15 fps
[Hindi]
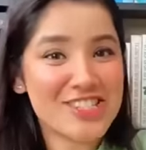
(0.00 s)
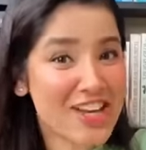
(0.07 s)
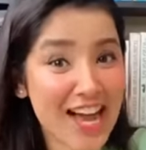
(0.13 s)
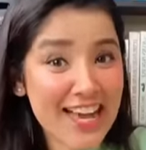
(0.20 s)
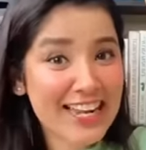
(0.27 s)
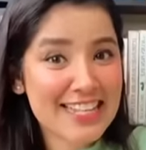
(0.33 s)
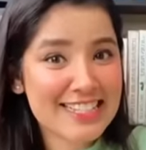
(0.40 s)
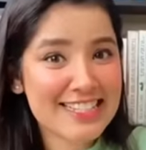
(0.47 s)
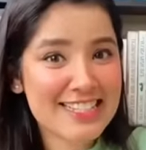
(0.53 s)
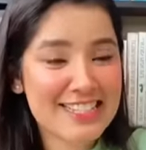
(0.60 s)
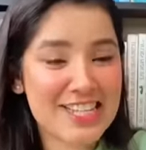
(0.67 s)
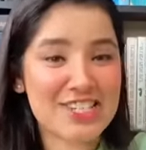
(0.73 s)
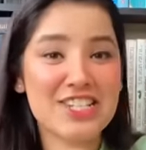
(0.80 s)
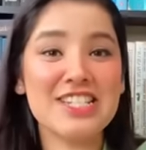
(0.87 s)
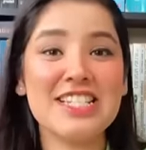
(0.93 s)
चार ऐसे
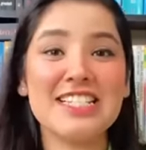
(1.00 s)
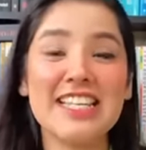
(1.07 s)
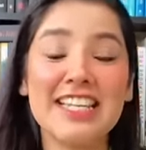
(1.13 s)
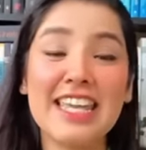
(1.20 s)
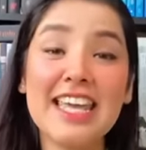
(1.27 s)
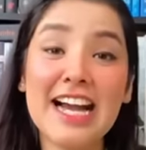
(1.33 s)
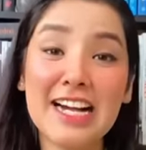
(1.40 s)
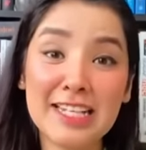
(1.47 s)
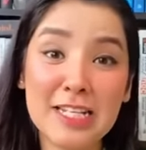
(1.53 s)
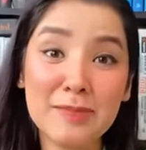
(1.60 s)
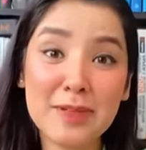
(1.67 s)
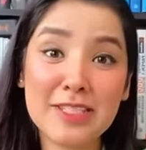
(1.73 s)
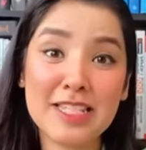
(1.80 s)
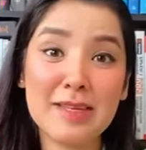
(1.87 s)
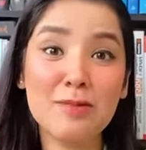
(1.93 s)
सजेशन जिससे कि
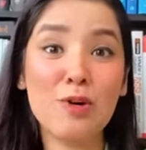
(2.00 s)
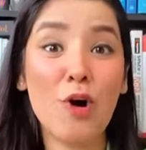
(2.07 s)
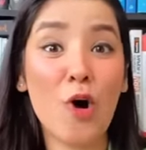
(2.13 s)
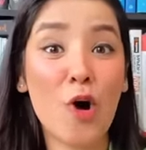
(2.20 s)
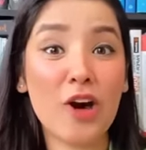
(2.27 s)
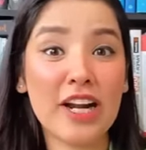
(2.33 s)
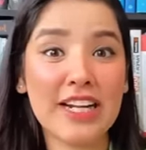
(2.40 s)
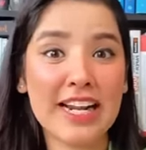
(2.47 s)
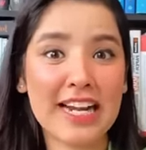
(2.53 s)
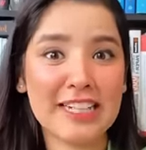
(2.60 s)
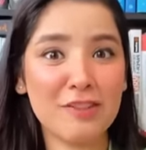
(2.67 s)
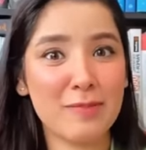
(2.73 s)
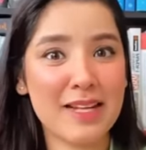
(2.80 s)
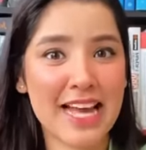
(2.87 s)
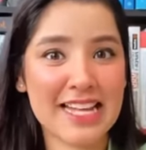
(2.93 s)
अग्निपथ स्कीम को और
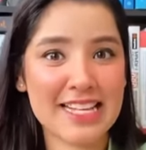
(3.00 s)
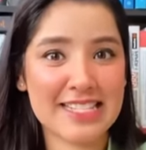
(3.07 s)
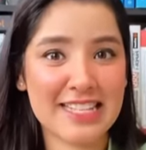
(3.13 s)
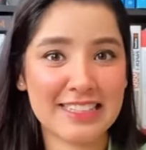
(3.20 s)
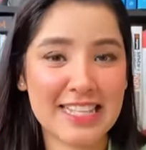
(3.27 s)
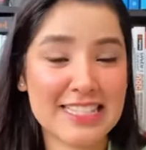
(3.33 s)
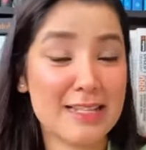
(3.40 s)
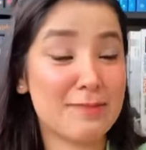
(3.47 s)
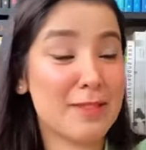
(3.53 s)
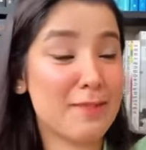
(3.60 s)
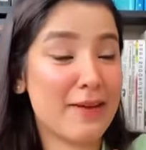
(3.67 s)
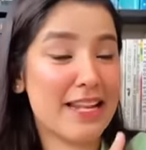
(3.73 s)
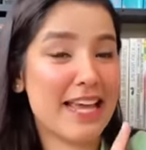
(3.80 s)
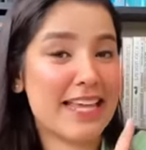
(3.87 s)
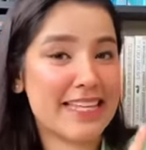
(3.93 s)
अट्रैक्टिव बनाया जा सकता है
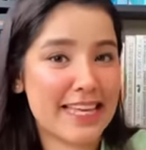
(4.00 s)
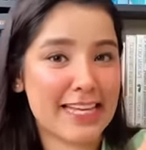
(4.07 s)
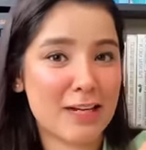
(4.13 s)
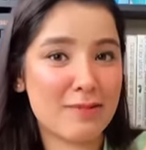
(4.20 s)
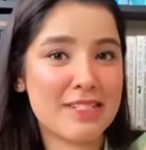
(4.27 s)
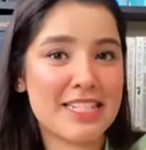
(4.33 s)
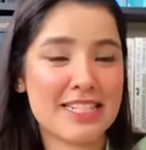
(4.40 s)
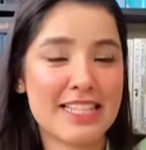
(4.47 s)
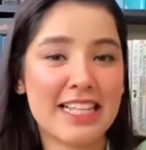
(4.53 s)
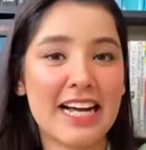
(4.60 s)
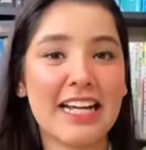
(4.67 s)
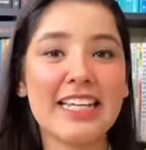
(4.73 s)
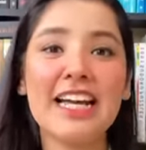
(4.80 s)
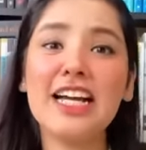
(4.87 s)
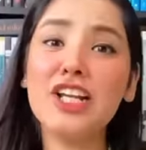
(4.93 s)
सबसे पहला ये कमेंट जिसने
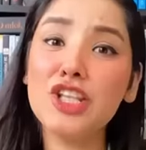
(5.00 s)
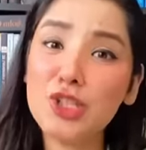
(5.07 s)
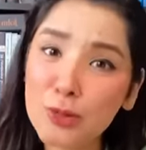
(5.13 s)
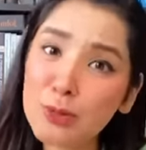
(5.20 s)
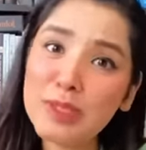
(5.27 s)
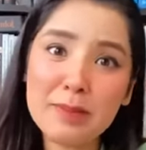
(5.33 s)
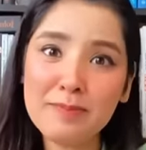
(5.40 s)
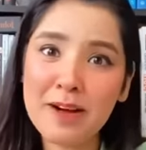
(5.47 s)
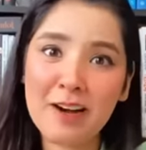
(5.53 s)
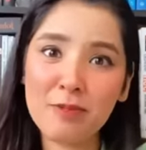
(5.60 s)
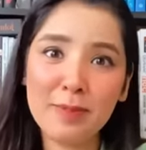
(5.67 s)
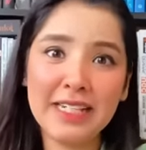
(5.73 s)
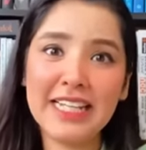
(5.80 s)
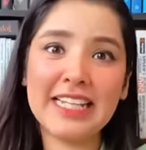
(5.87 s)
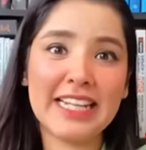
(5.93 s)
कहा कि अगर यूथ
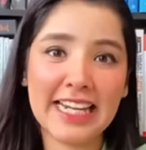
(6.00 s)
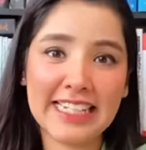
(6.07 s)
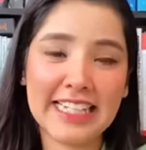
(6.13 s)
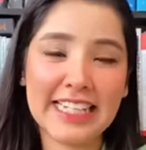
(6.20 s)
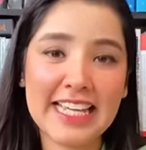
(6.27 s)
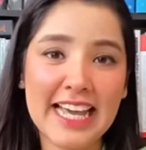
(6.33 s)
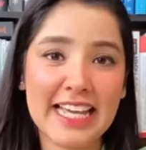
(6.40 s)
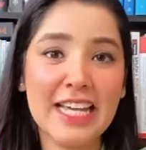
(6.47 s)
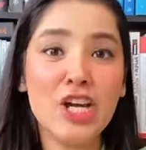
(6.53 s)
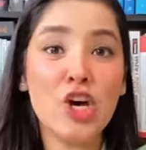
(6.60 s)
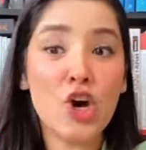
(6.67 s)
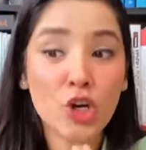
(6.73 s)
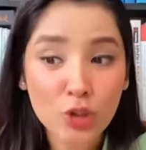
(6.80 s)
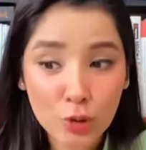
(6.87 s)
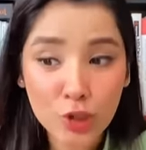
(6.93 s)
एम्पावरमेंट ही क्राइटेरिया है
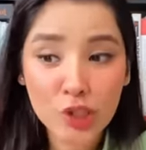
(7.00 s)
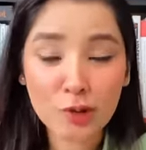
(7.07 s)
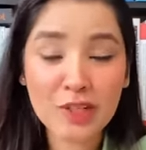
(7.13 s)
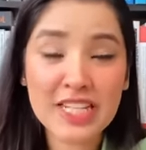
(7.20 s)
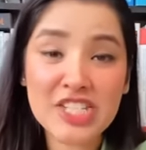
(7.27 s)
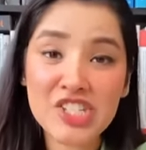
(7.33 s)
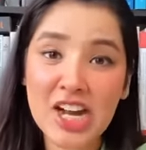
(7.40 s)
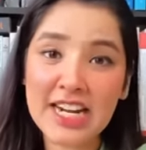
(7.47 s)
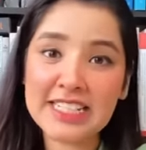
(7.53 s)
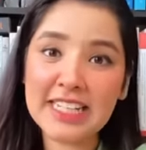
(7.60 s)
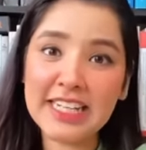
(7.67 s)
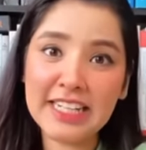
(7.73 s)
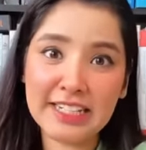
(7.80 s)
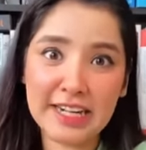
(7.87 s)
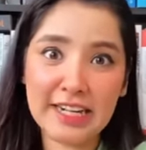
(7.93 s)
तो क्यों ना इन चार
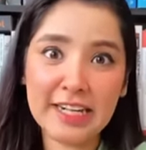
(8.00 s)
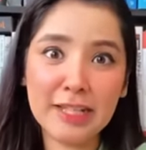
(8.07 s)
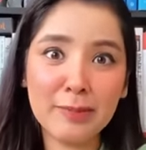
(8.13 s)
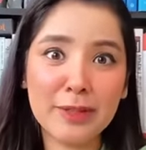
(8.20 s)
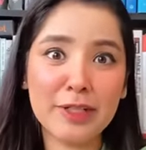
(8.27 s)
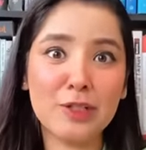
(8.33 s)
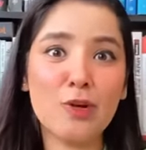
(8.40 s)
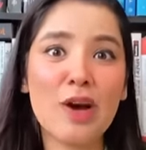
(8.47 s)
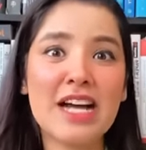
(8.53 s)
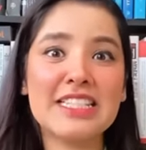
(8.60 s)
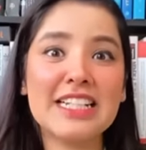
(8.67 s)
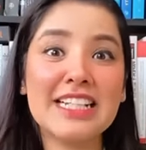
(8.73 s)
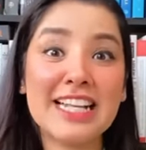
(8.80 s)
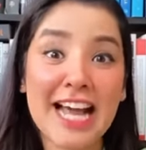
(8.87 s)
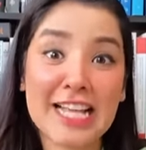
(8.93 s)
साल के ट्रेनिंग पीरियड को
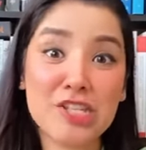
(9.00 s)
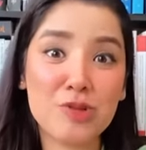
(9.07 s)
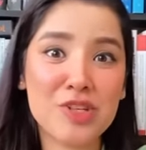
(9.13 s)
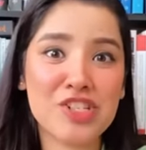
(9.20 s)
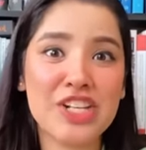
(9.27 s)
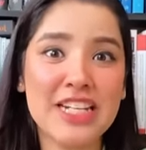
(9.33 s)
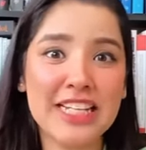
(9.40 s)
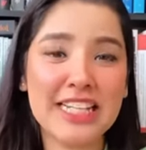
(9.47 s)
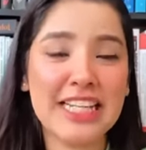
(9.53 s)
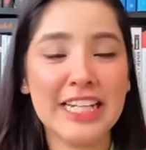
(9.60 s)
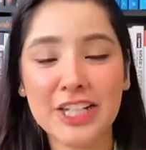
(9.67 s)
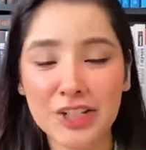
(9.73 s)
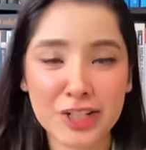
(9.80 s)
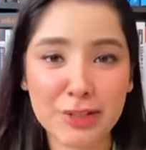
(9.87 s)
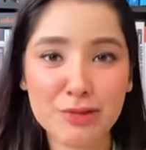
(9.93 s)
एज अ ग्रेजुएशन
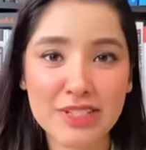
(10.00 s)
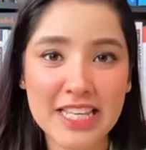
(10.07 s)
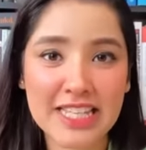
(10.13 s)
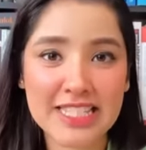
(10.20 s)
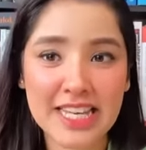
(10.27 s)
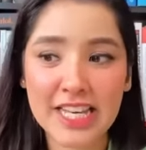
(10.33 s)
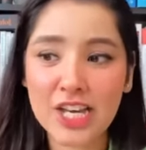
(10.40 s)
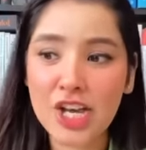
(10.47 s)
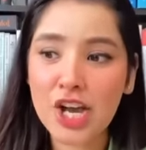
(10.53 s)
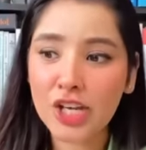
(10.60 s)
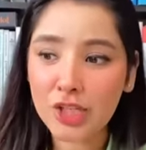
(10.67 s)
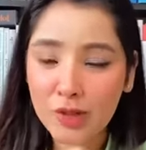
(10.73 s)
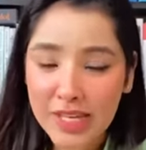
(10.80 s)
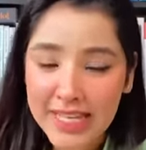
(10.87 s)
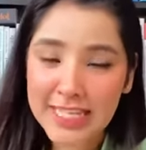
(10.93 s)
डिग्री इंट्रोड्यूस की जाए
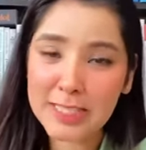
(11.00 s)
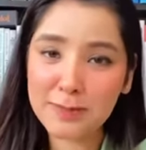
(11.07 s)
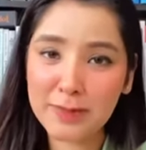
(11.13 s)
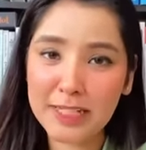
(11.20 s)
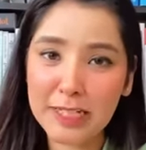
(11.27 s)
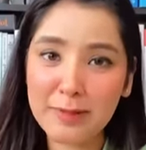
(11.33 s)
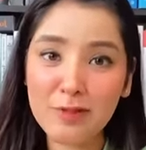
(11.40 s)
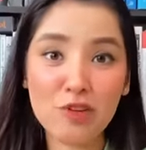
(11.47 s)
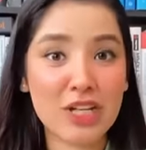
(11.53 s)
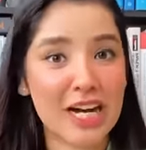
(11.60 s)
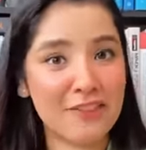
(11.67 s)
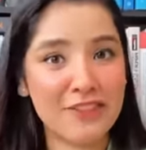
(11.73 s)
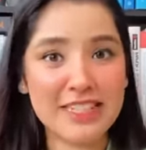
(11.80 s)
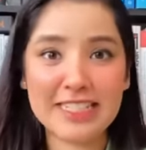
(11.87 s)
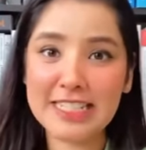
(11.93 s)
क्योंकि इस पीरियड में वो
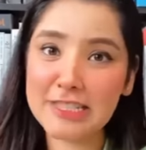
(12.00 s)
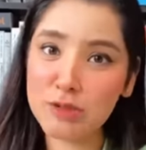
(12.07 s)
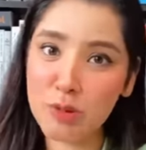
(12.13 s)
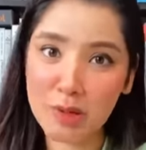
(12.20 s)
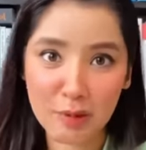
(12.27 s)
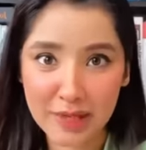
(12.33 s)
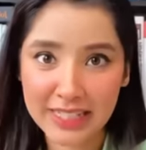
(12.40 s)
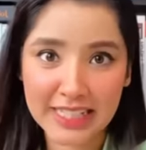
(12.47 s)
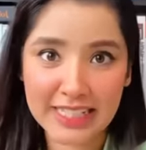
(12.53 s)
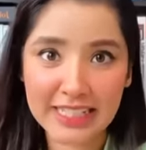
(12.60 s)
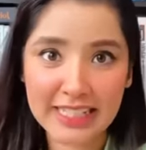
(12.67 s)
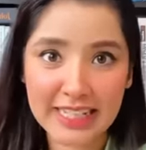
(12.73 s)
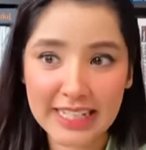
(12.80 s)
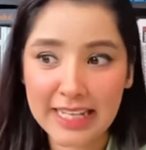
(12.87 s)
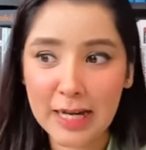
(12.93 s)
काफी स्किल्स को अक्वायर कर
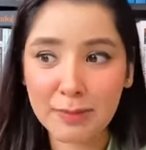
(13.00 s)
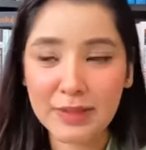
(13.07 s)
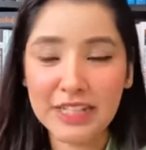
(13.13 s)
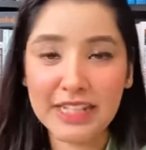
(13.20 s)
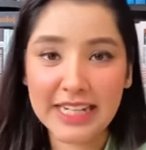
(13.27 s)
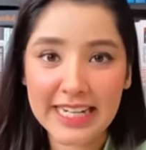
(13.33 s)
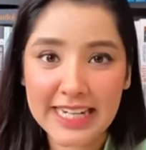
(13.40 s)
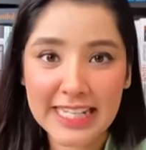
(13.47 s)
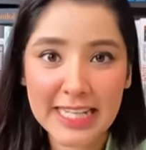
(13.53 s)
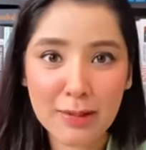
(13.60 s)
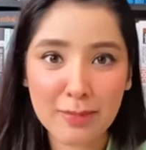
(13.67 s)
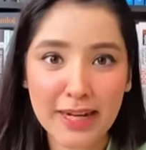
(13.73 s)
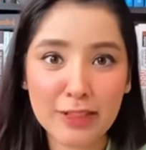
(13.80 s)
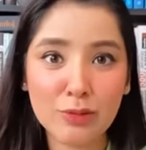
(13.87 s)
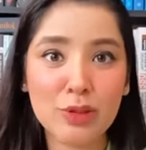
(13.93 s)
ही रहे हैं अपनी ट्रेनिंग
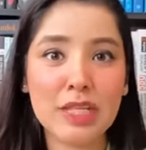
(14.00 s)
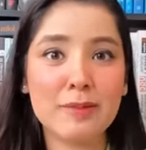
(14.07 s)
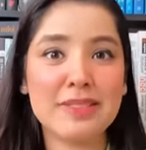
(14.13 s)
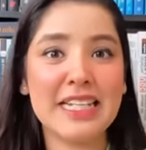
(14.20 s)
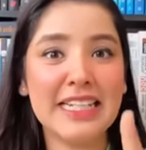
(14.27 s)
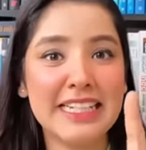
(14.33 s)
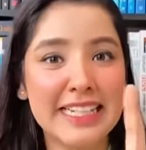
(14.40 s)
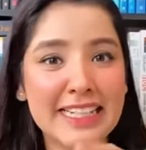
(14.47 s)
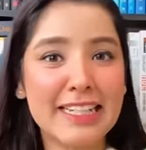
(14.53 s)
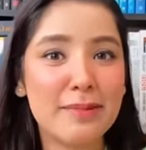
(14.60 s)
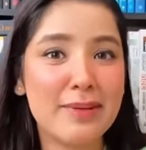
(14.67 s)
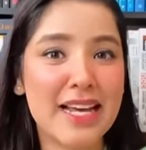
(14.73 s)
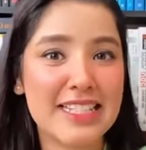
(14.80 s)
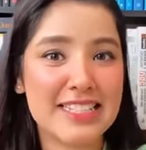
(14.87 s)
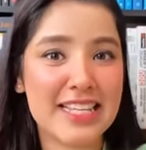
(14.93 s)
के बाद उनके पास एक डिग्री भी आ